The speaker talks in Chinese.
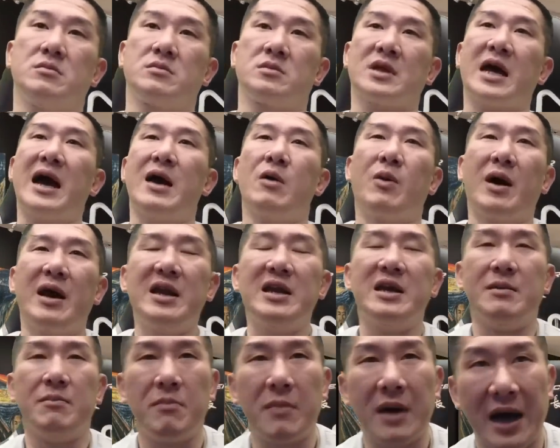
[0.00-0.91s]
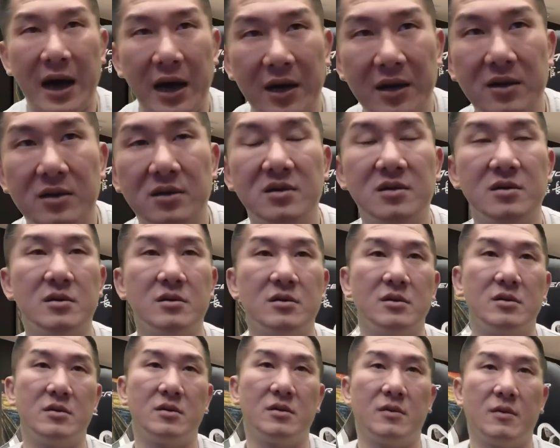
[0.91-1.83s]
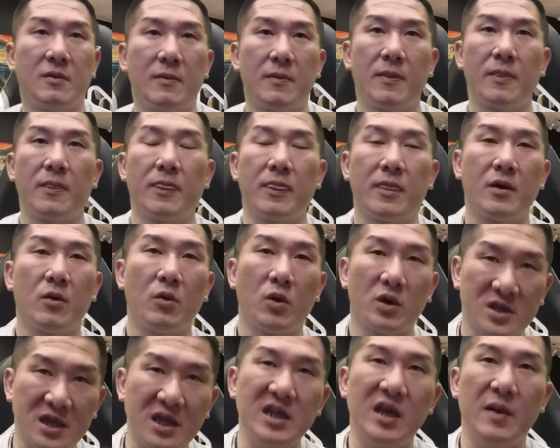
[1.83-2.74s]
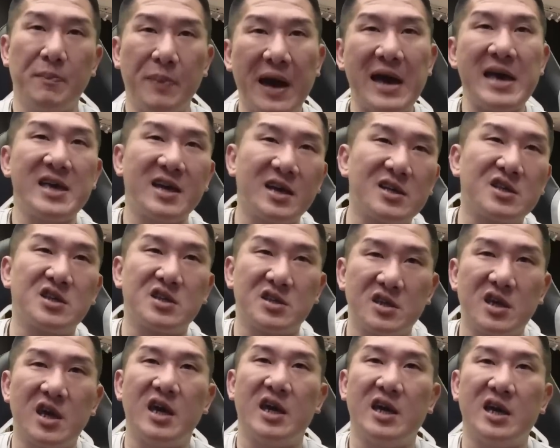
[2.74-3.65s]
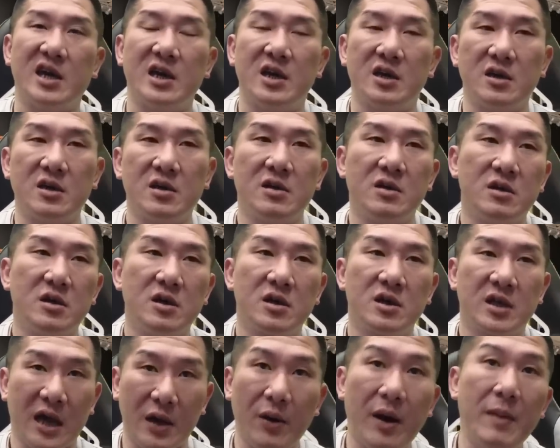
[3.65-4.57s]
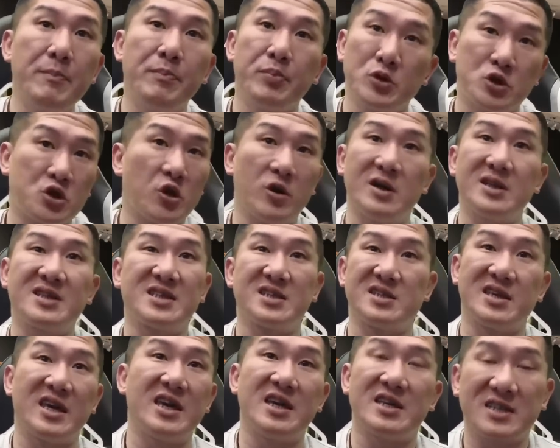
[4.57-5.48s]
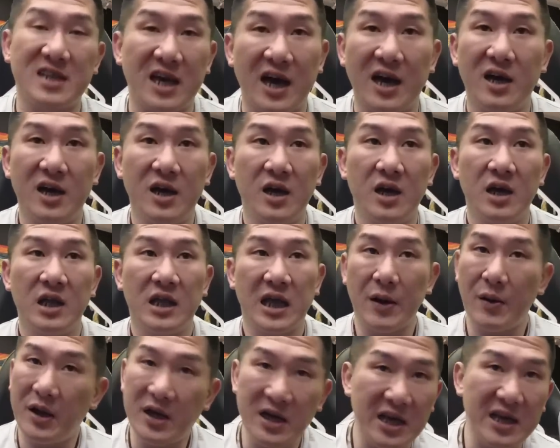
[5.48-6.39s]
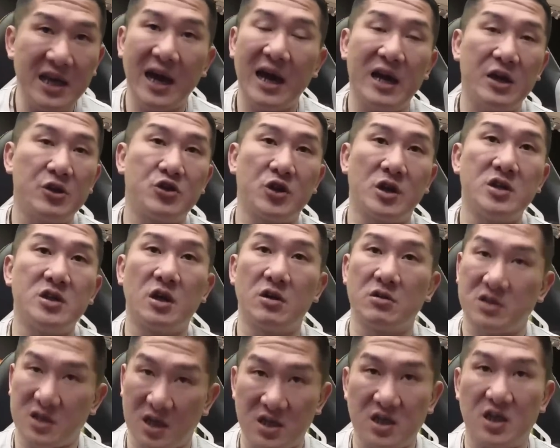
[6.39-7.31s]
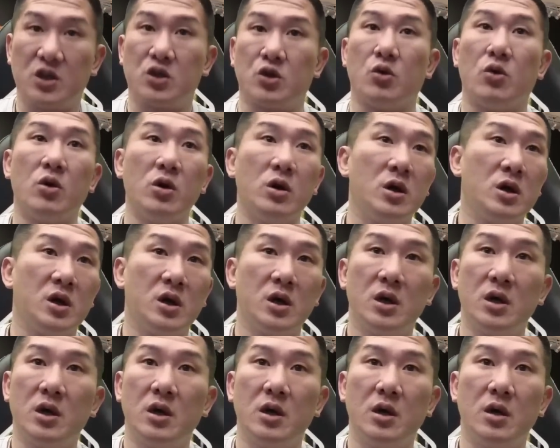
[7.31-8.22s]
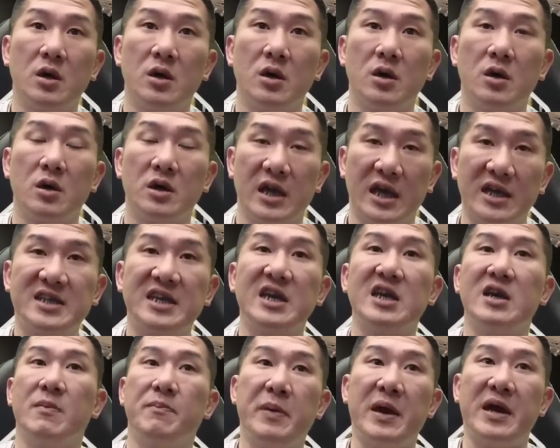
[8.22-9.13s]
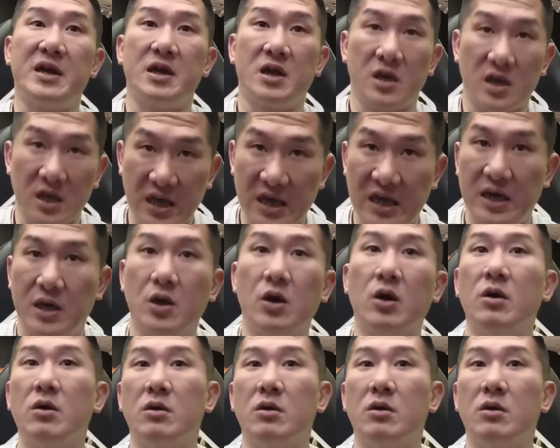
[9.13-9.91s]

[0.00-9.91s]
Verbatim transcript: 台湾人嘛，我真的办一个职业，台湾不缺职业赛，台湾厉害的选手真的多，年轻一辈的也有，